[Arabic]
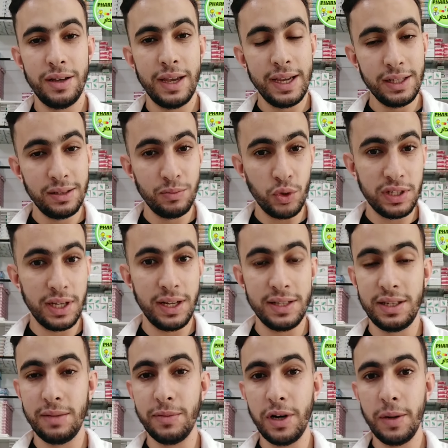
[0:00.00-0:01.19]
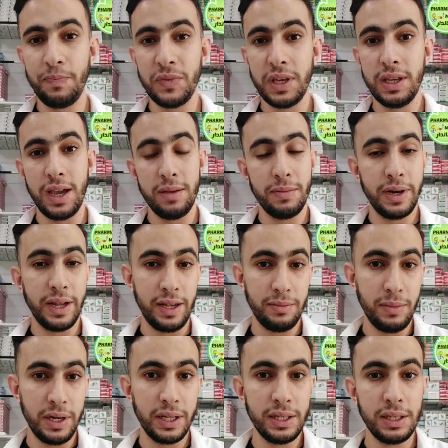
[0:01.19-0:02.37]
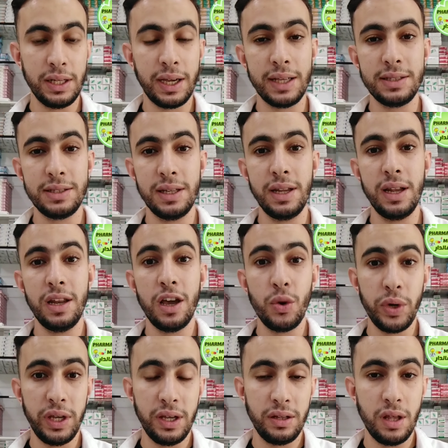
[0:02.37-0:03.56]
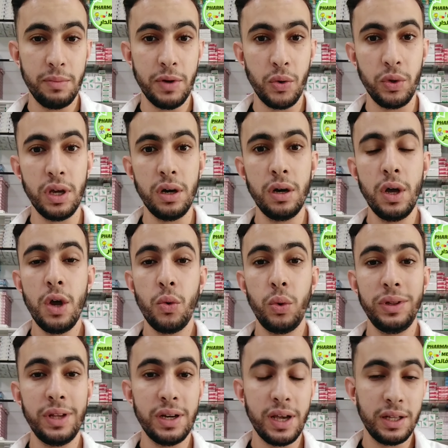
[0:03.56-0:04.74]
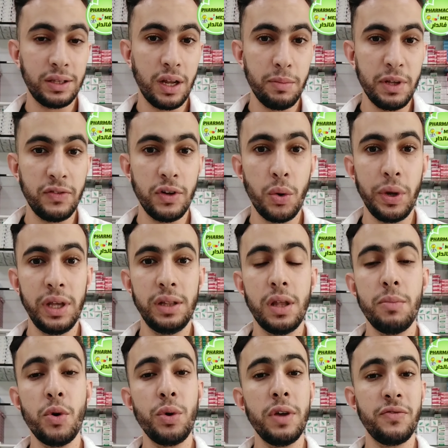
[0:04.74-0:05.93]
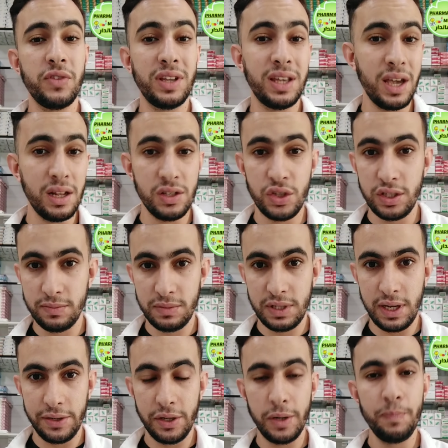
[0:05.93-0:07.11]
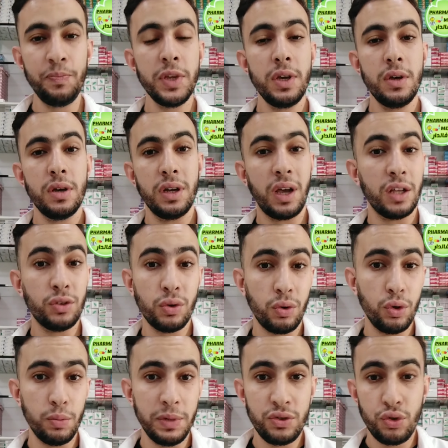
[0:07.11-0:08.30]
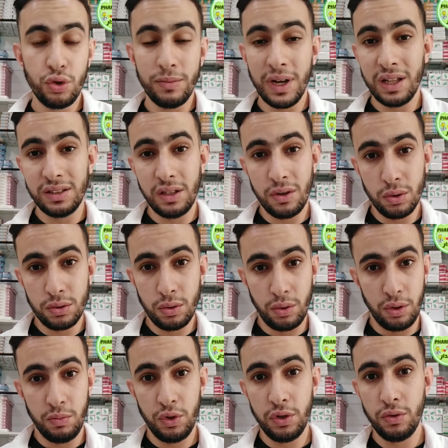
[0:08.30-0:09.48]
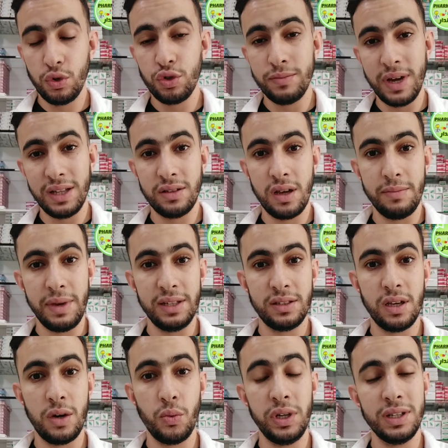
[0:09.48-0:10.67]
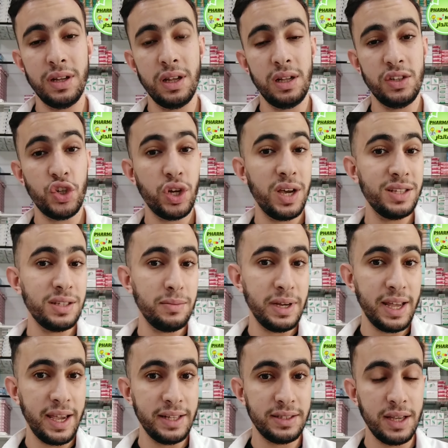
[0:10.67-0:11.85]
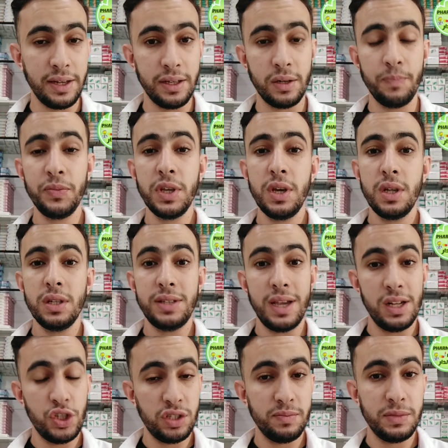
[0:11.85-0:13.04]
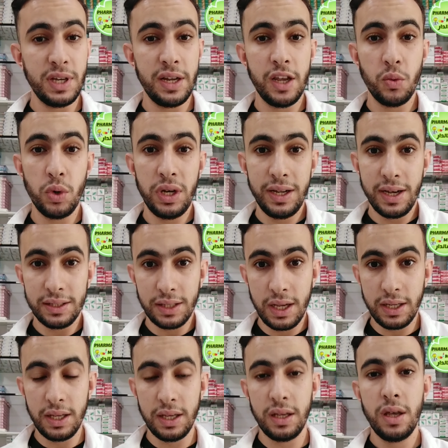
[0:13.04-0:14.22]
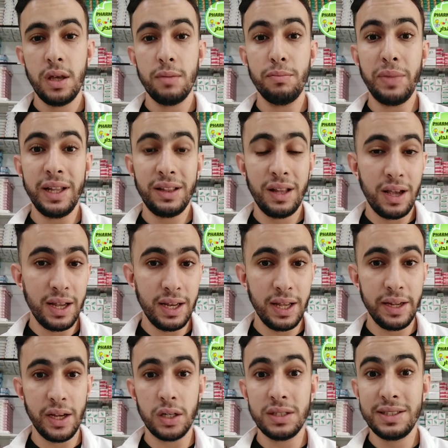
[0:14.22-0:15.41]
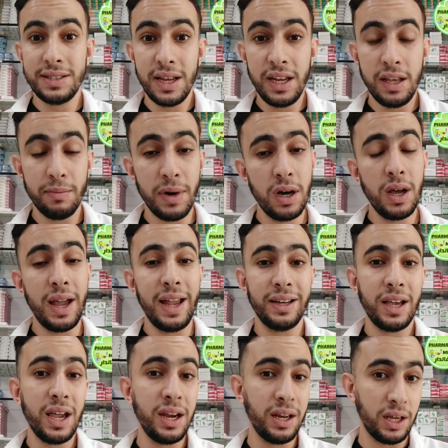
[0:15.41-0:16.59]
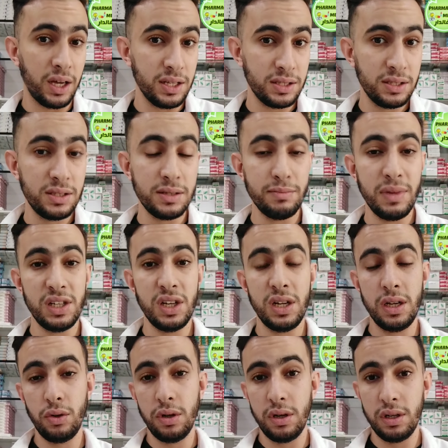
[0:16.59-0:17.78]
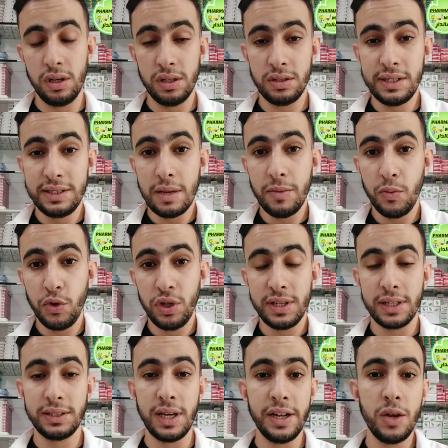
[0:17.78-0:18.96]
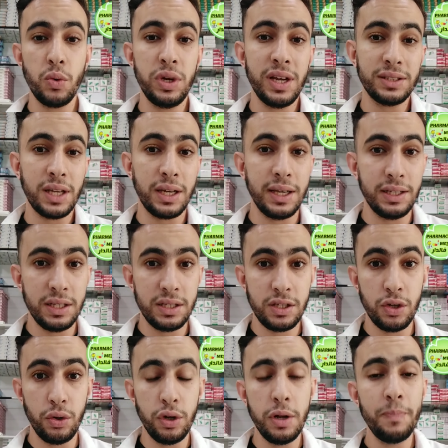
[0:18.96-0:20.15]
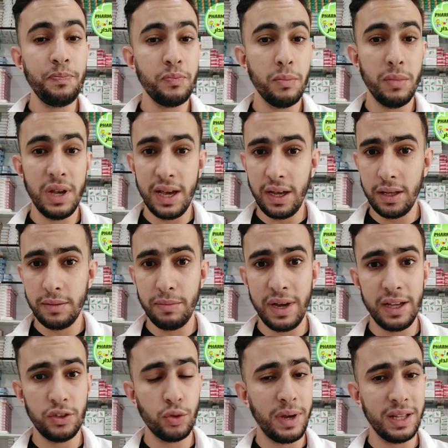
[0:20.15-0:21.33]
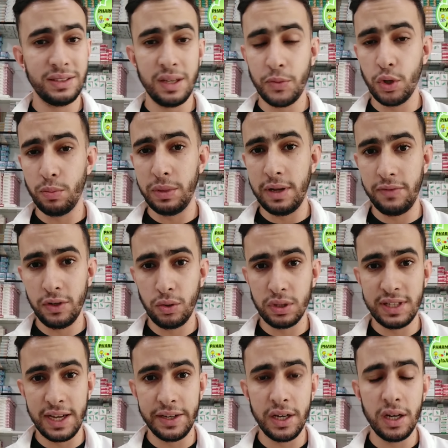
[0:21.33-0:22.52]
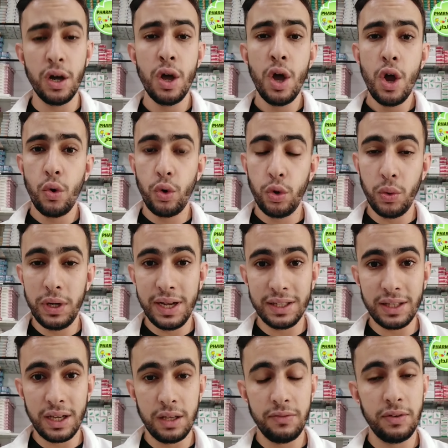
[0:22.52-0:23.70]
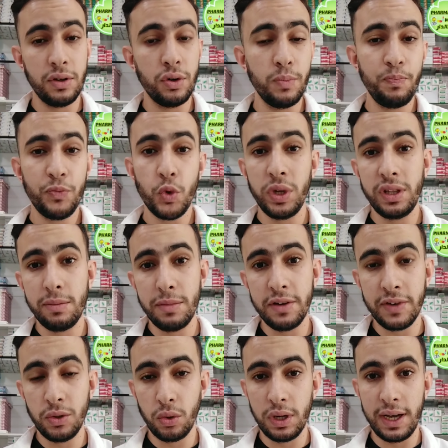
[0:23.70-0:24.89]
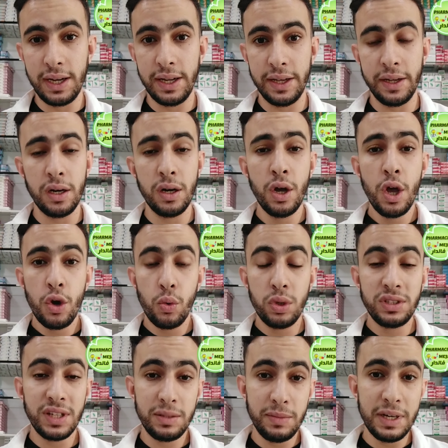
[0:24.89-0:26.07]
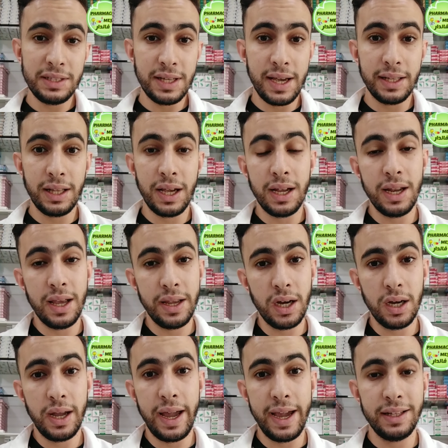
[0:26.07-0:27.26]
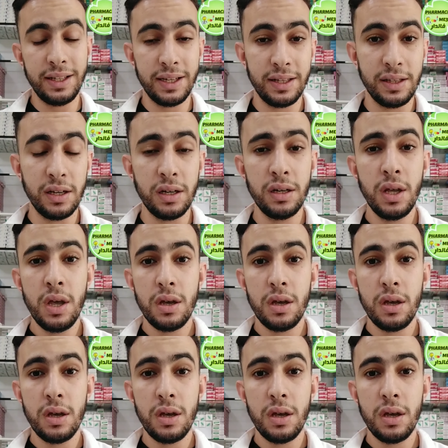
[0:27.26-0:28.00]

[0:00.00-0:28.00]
هذه المتلازمه هي عباره عن مرض اللي يقيس لنا الاوعيه الدمويه ويدير لنا اضطرابات في الاوعيه الدمويه في كاع الجسم تاعنا نقدروا نقولوا بلي سيتون مالادي اوتو ايمون واش معناتها معناتها وين الجهاز المناعي تاعنا تاع الجسم تاعنا يولي ياتاكي بعض الخلايا سليمه عن غير قصد تسمى السيستم ايمونيتير تاعنا يولي ياتاكي دي سيلول ملاح ما عندهم حتى بروبليم في الكور تاعنا ويولي يطاكي فيهم ويدمر في هذوك الخلايا والتدمير تاع هاد الخلايا حيدير لنا